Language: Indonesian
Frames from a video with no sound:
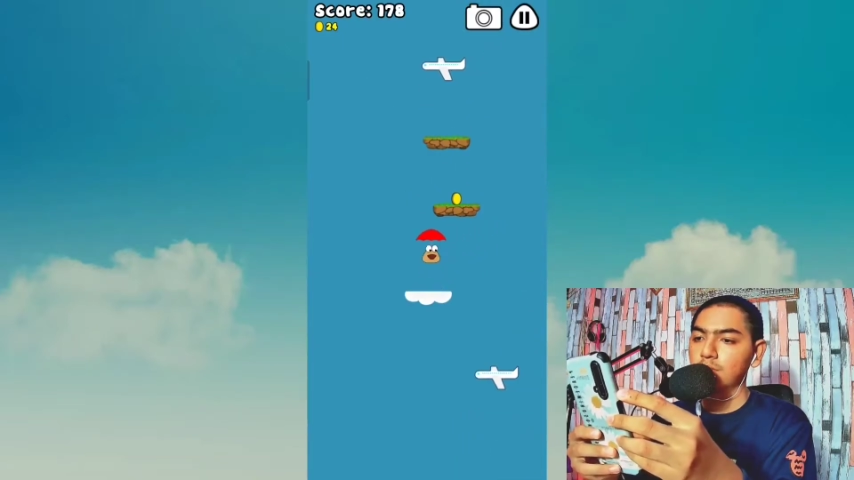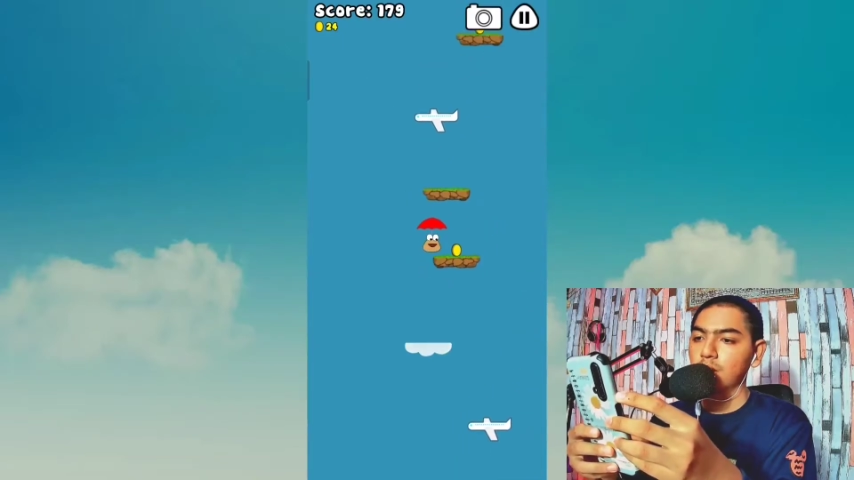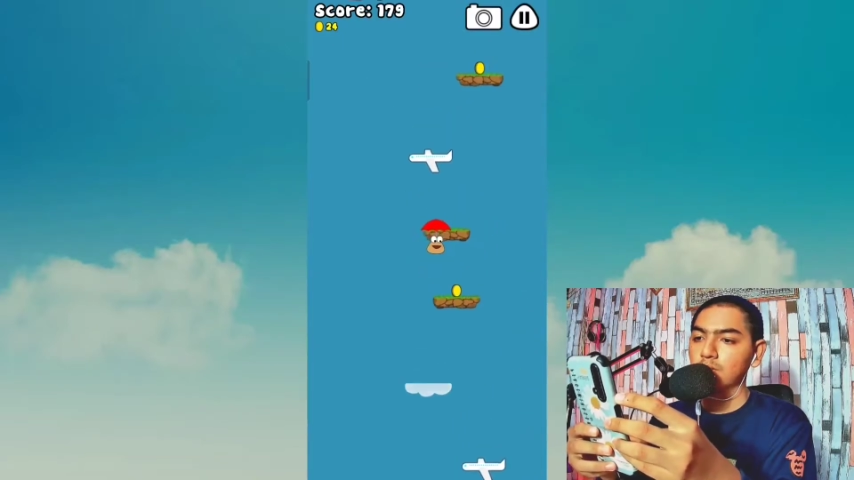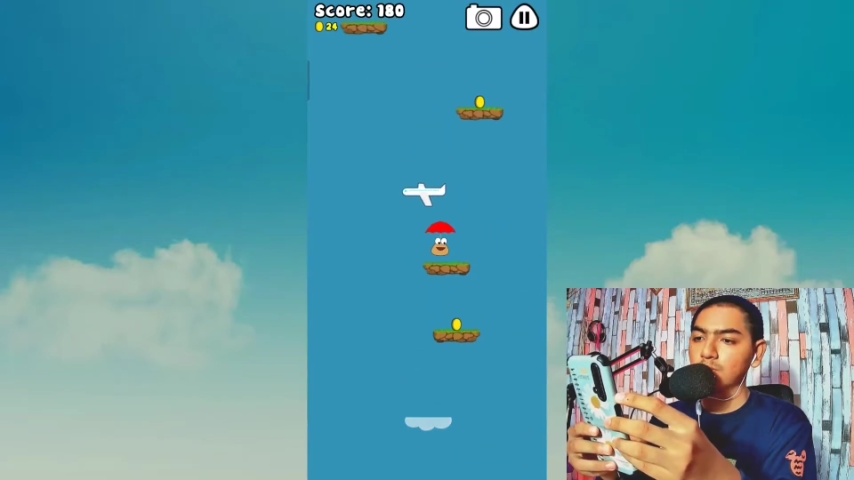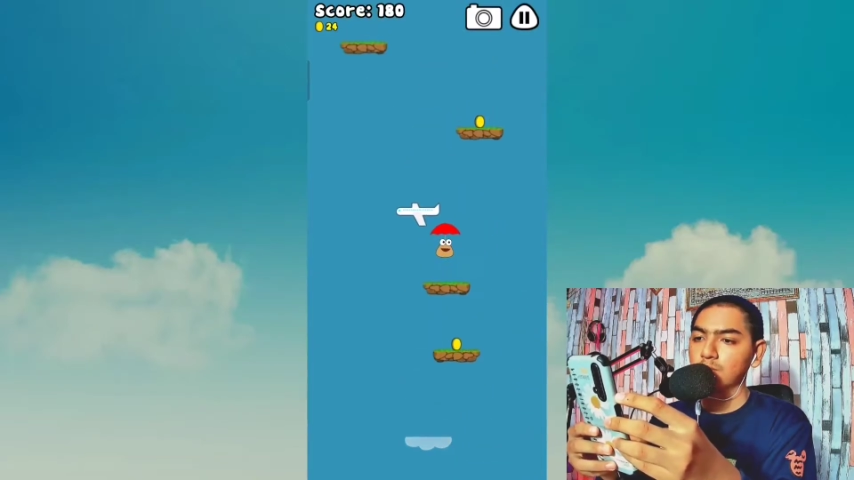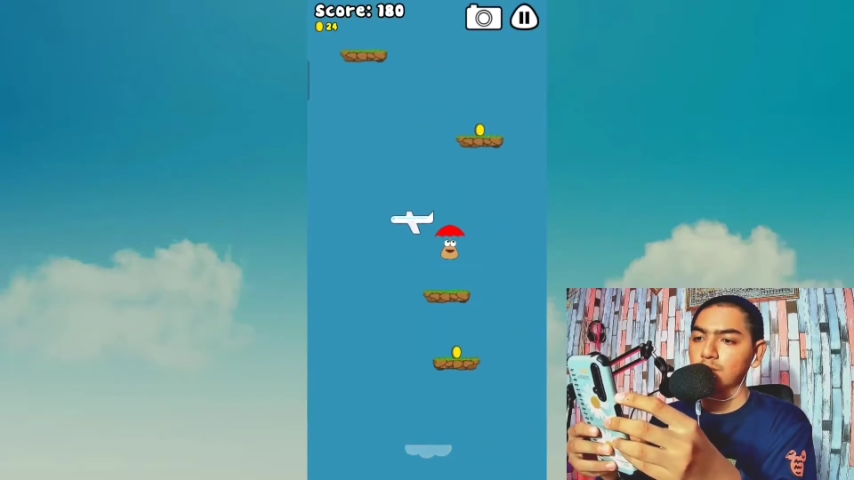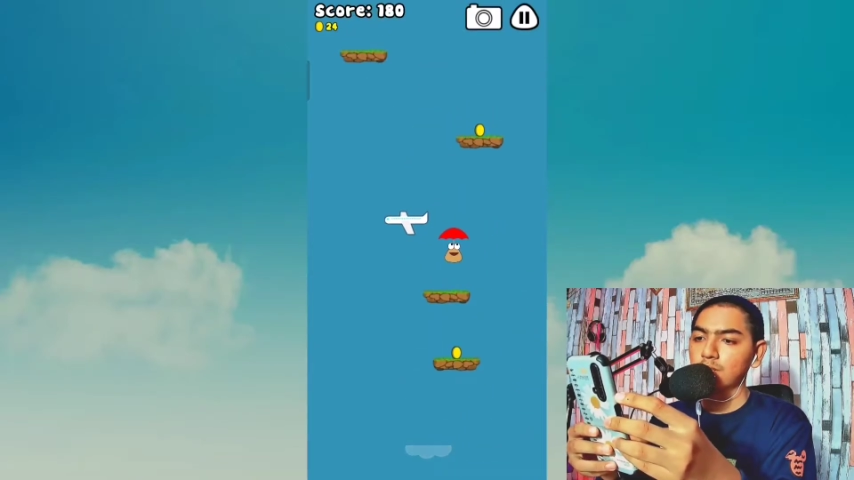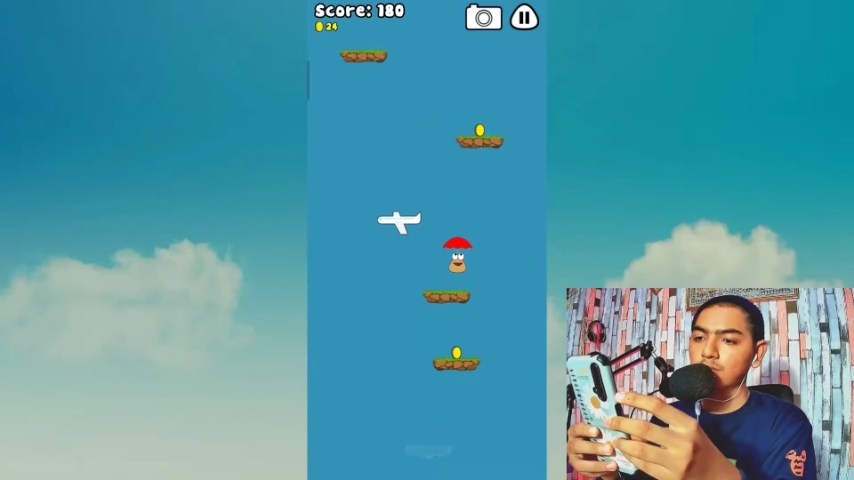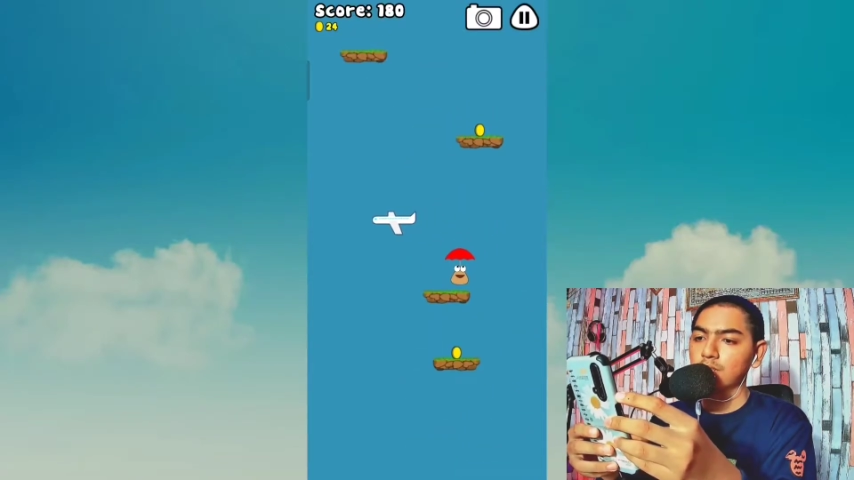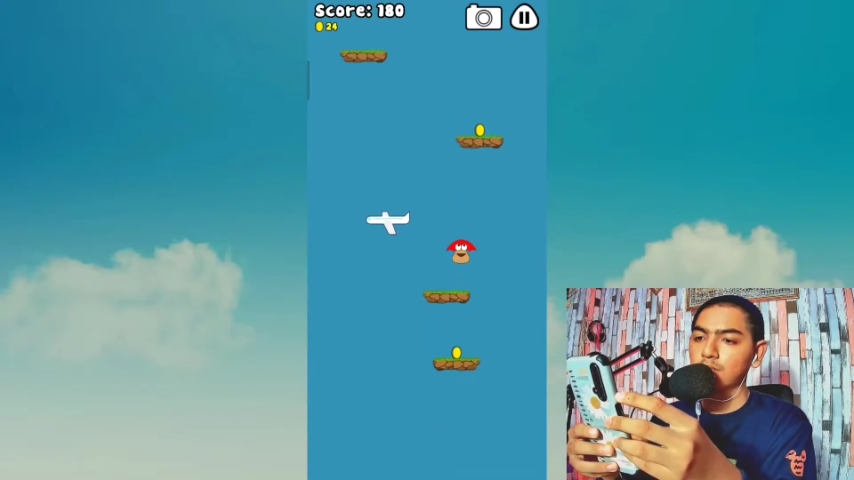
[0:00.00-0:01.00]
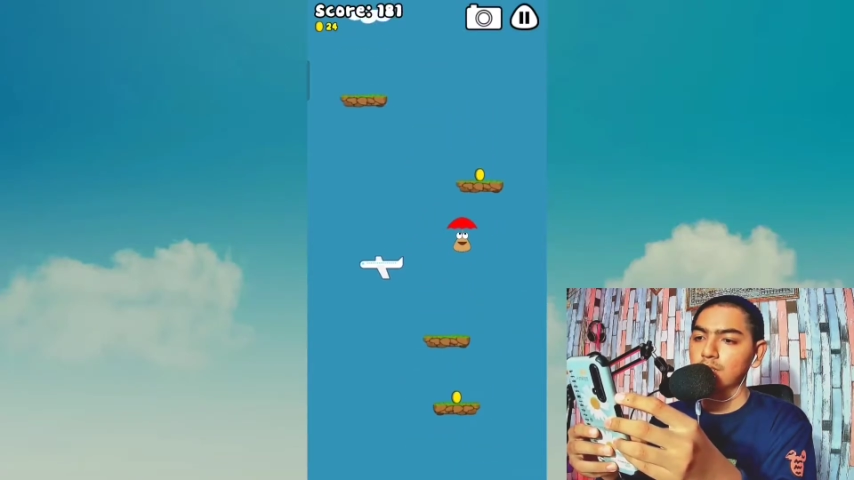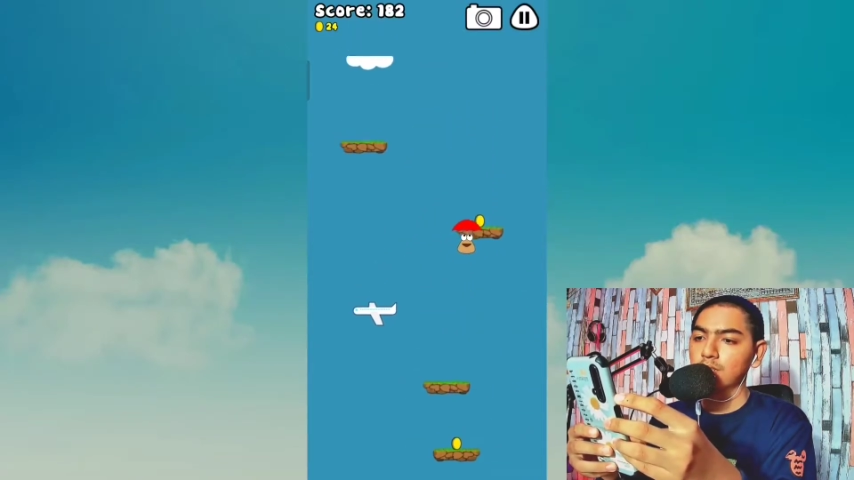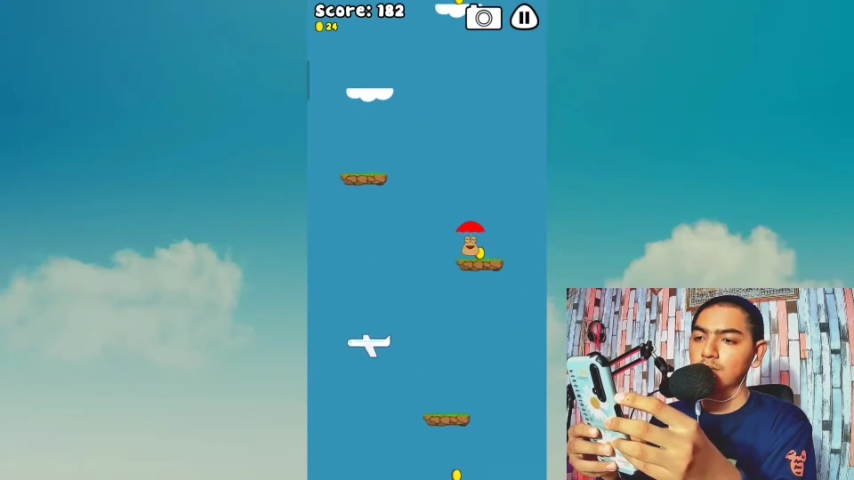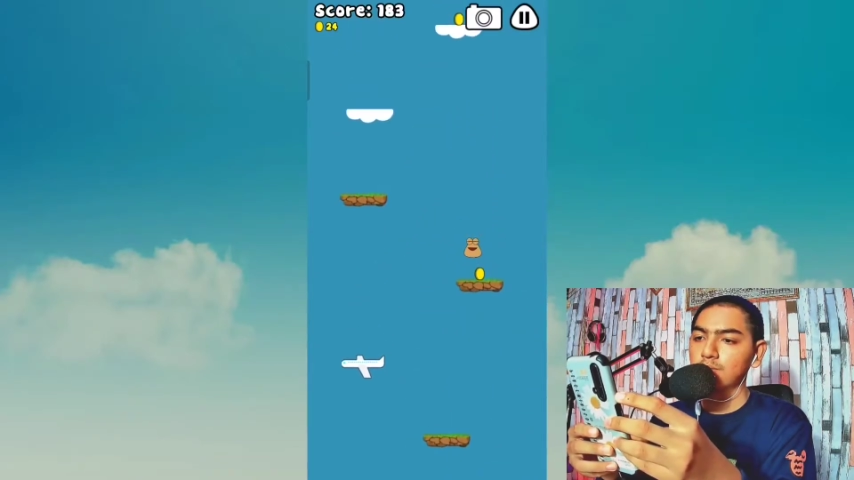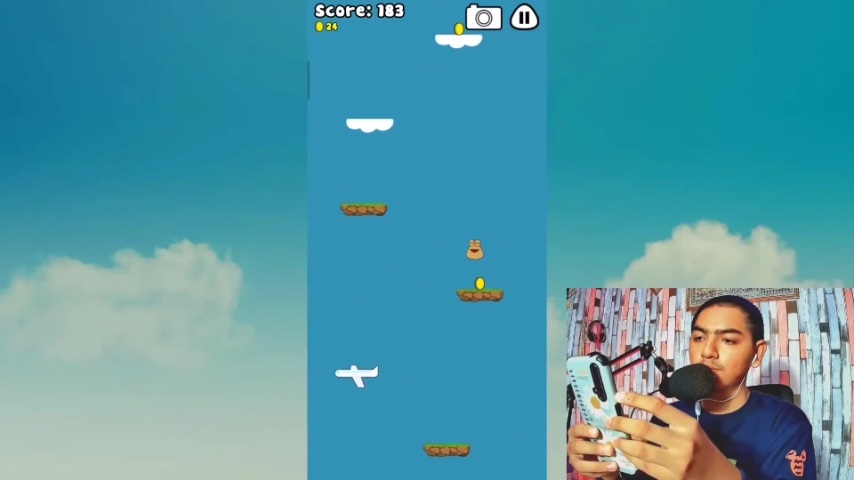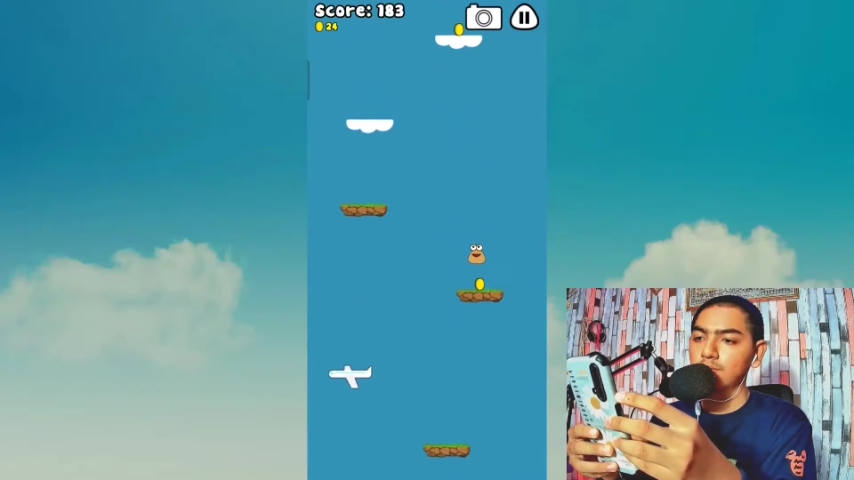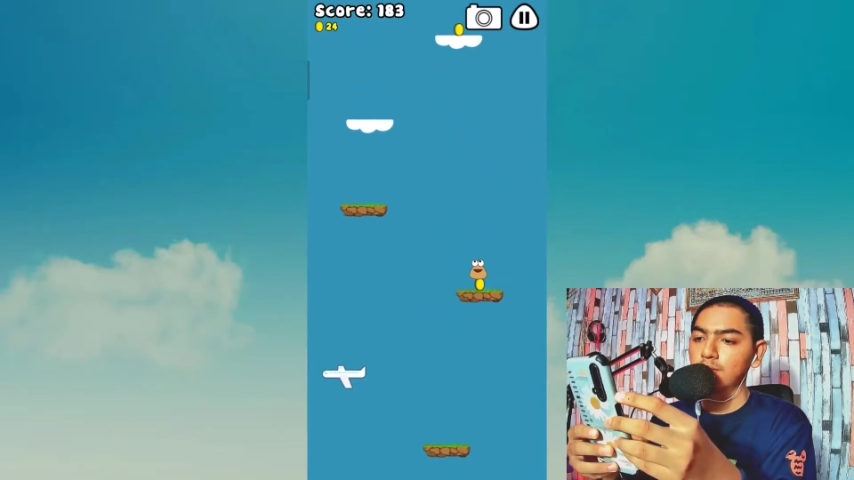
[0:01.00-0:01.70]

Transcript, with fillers: Aku cepetin jadi ya sini. Mm -hmm.